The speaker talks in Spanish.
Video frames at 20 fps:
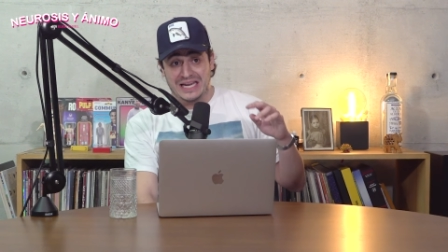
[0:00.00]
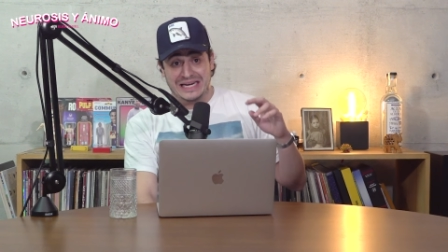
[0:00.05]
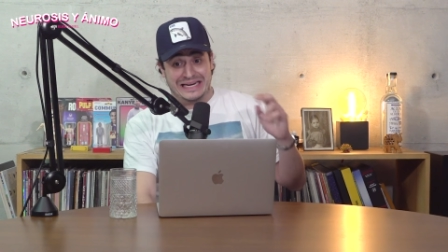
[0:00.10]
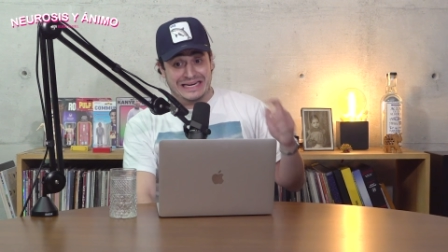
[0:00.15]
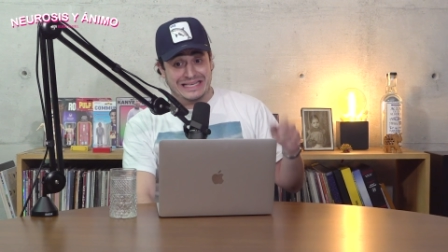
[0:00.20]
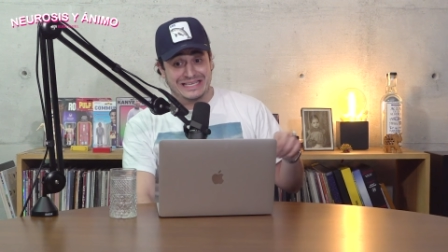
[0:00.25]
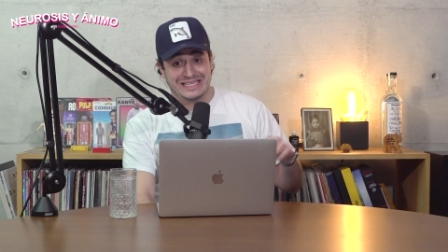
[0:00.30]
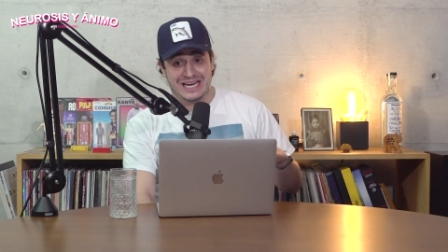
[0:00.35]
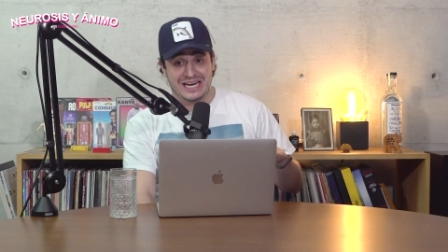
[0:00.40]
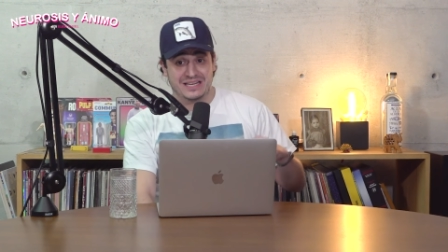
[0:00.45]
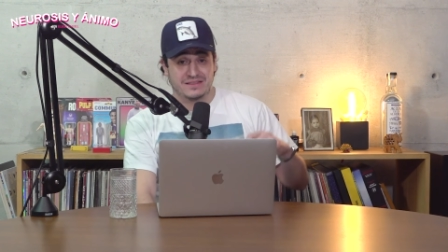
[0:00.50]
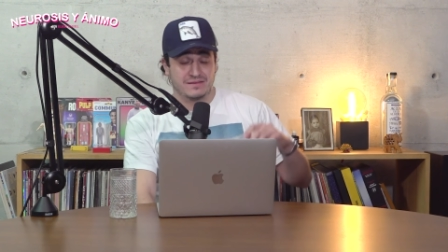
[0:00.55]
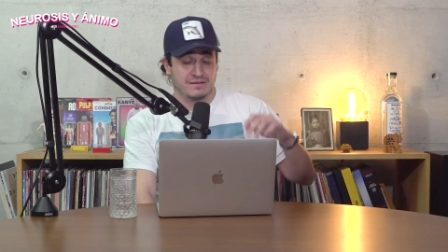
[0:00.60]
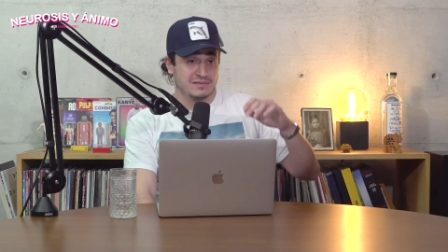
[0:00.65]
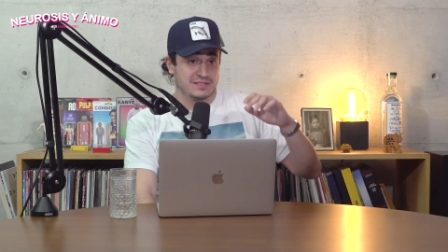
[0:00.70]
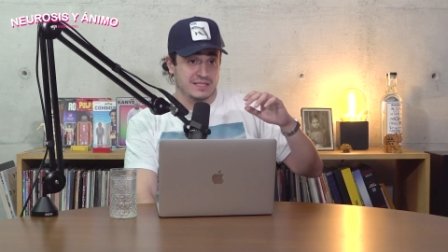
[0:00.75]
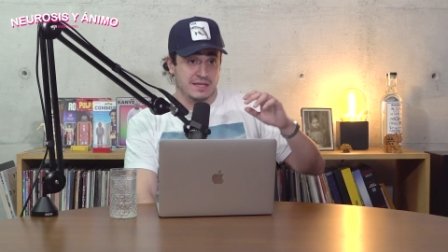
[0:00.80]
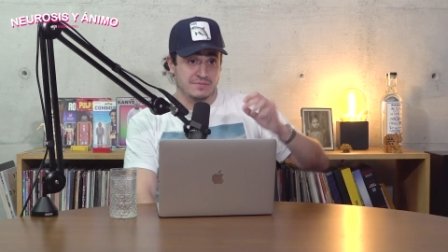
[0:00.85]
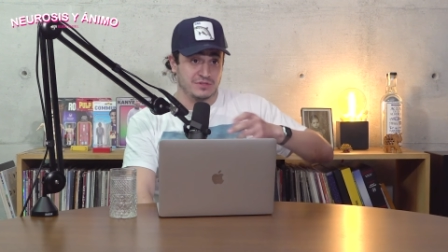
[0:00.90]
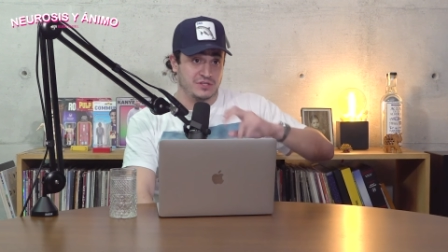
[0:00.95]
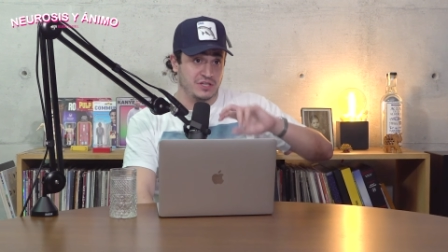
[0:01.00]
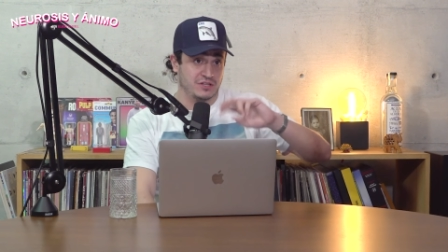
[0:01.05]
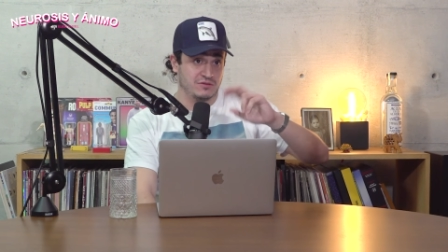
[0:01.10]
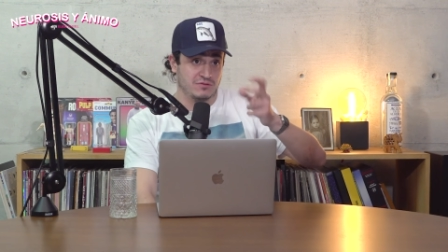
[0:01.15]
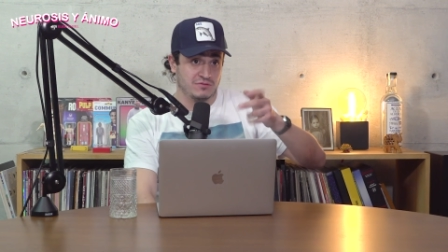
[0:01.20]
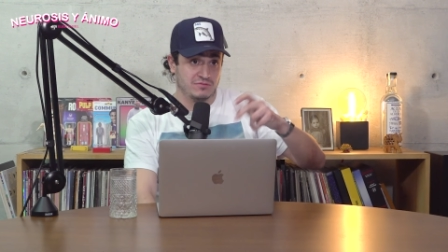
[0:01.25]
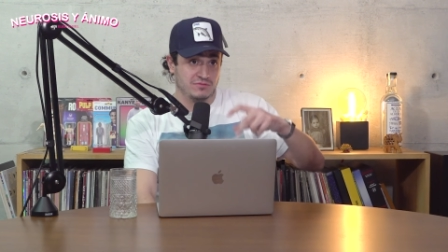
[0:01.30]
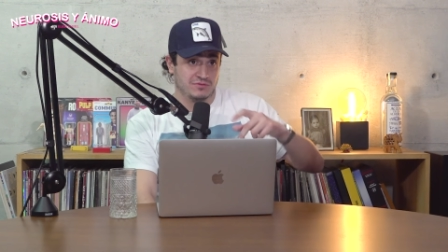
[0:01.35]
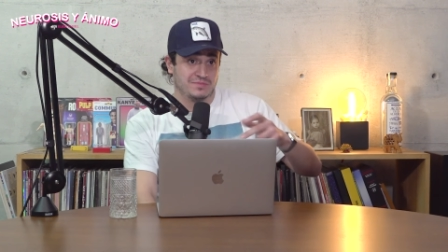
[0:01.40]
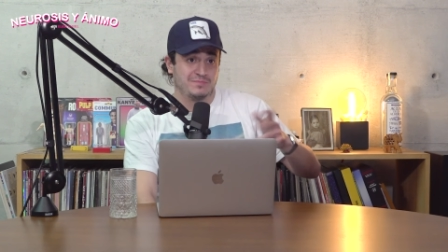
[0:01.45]
Richard, estamos
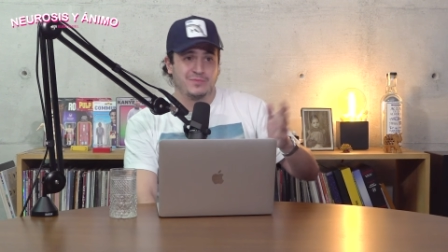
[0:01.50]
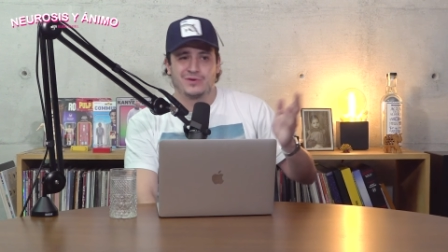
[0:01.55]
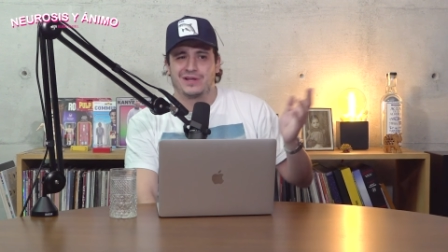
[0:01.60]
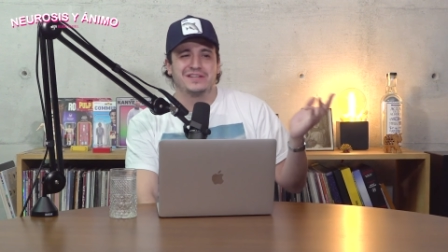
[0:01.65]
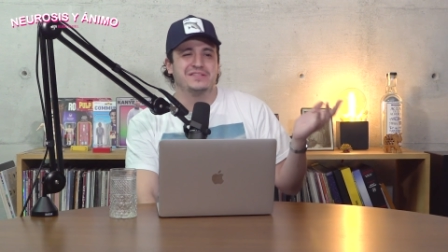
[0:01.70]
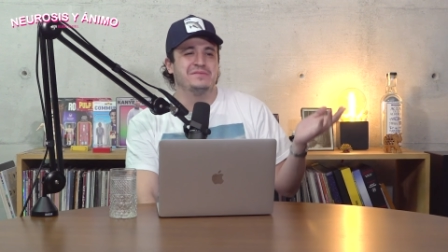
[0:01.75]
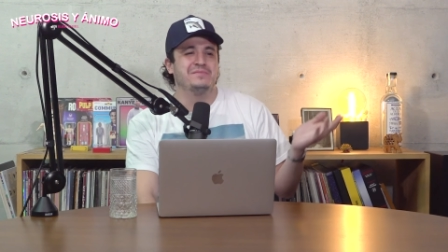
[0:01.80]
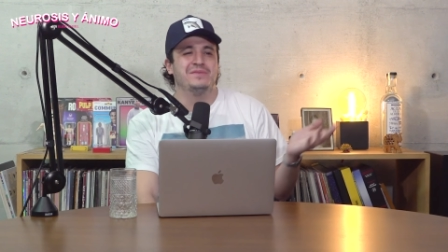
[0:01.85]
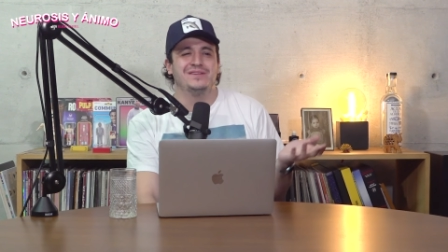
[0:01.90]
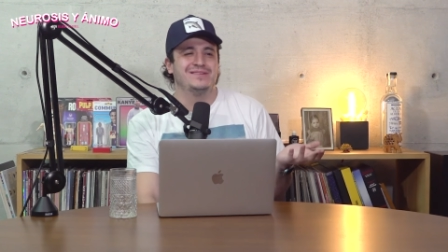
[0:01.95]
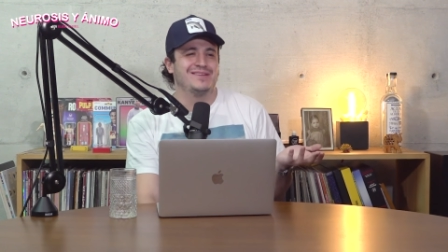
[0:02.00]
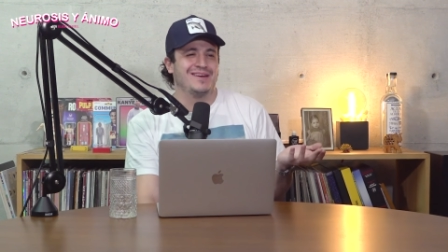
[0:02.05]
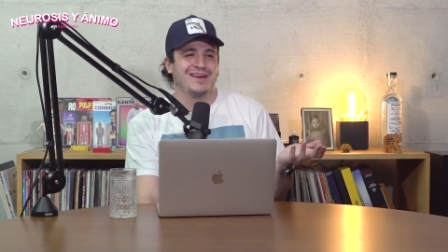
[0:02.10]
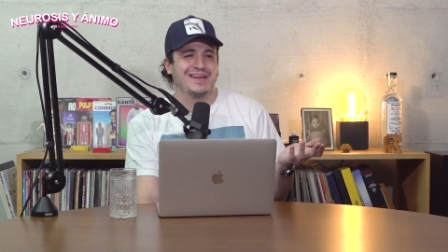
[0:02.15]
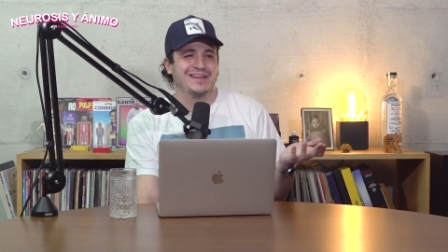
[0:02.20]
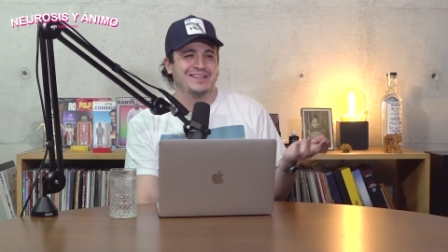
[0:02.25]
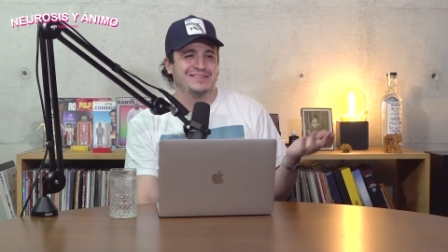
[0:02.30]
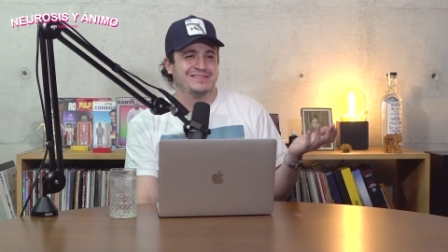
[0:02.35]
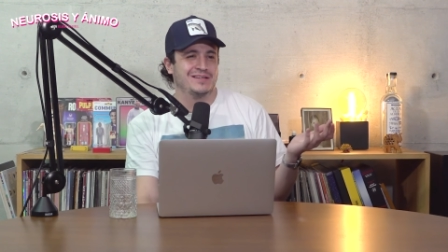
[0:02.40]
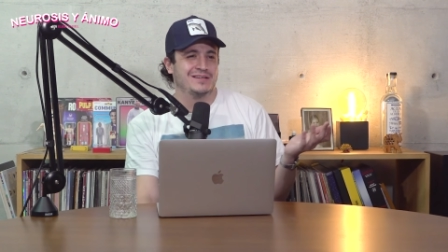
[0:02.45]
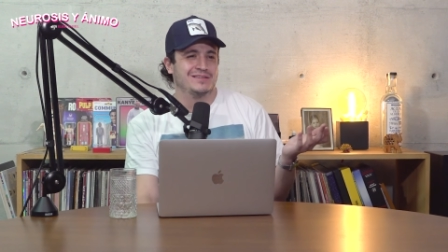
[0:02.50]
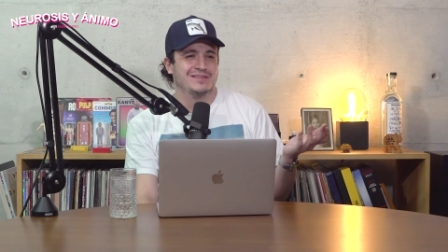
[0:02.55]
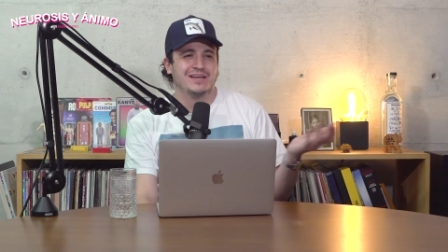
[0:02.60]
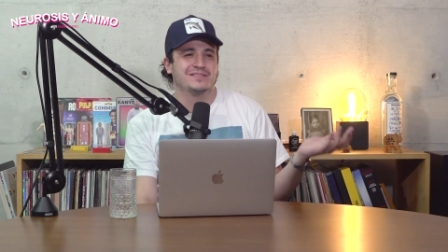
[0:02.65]
siendo unos, porque así me dice la gente,